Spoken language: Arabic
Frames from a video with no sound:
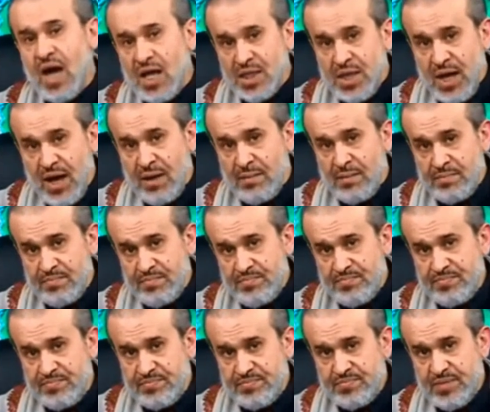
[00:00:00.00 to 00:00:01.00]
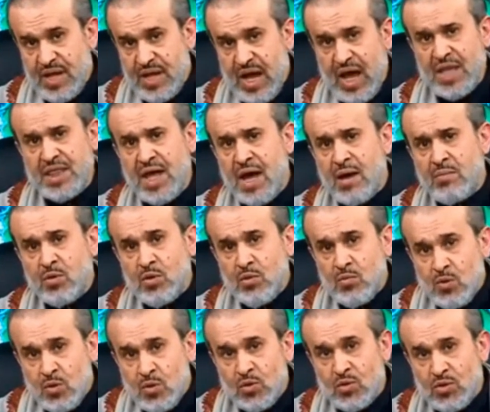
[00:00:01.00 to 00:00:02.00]
آثام آثام
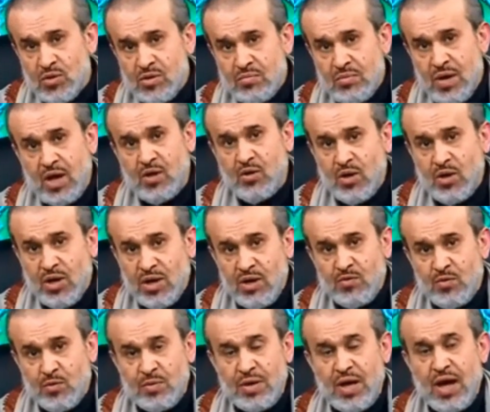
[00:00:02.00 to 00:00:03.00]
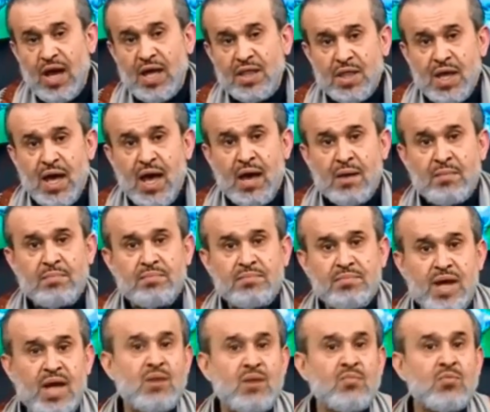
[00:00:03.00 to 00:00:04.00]
الملوك ما يعرف بآثام
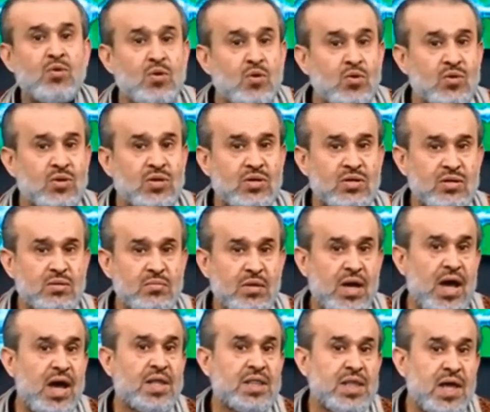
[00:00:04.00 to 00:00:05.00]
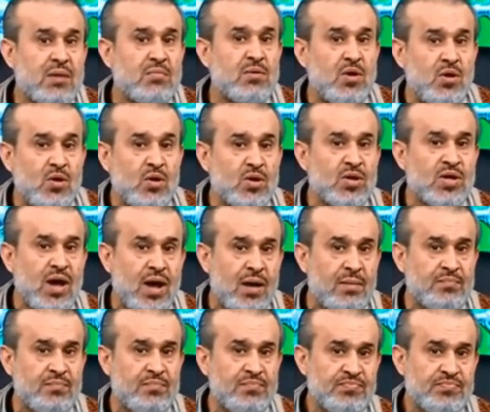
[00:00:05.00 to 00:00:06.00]
الملوك بآثام الحكام
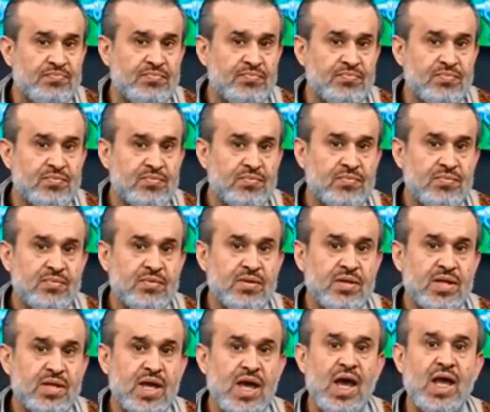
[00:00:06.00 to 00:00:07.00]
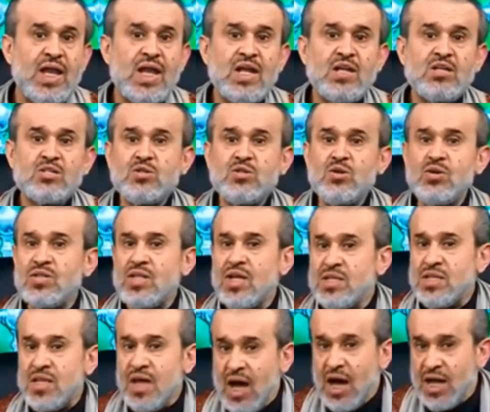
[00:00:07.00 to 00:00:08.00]
قال
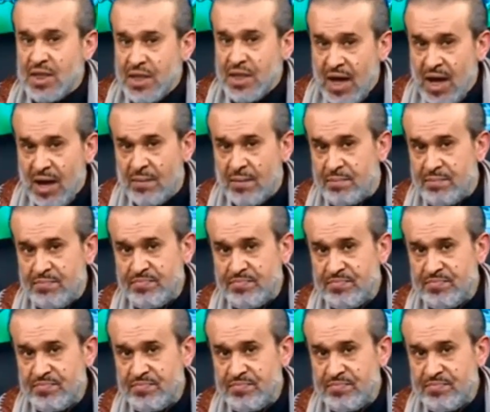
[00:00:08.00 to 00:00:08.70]
للسلطة آثام